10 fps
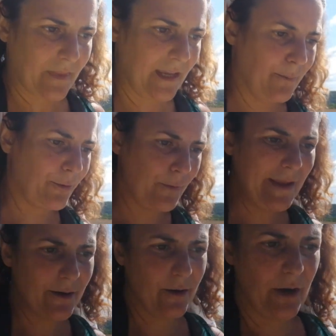Et
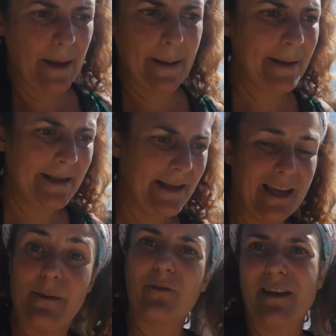puis,
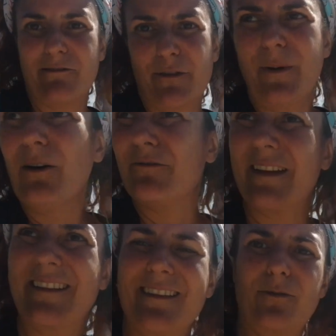et puis on n'avance pas en
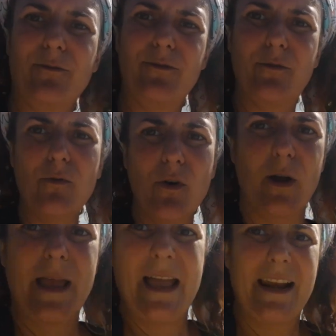fait. Donc du coup, euh,
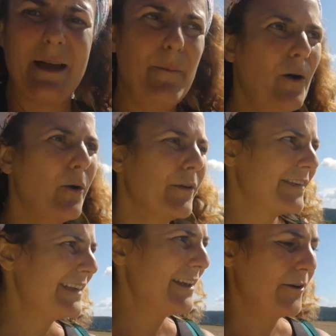la peur
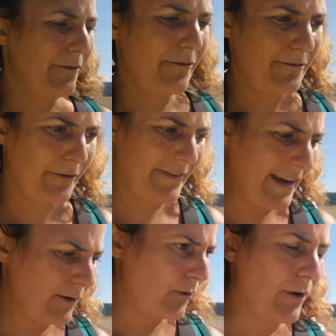aussi, il euh, faut, se
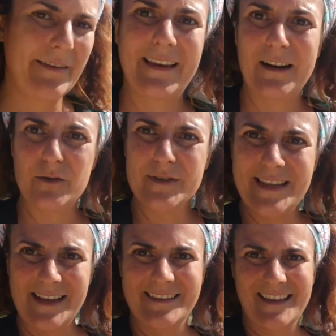dire que c'est quelque chose
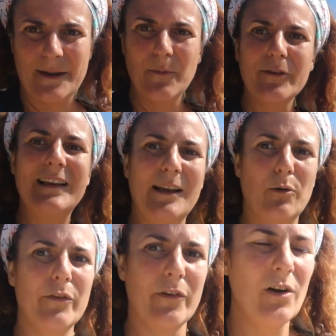d'extrêmement
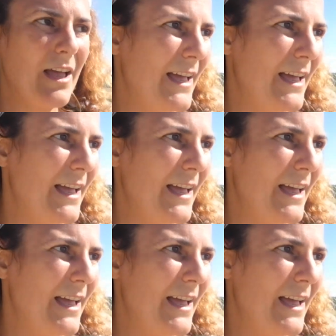sclérosant.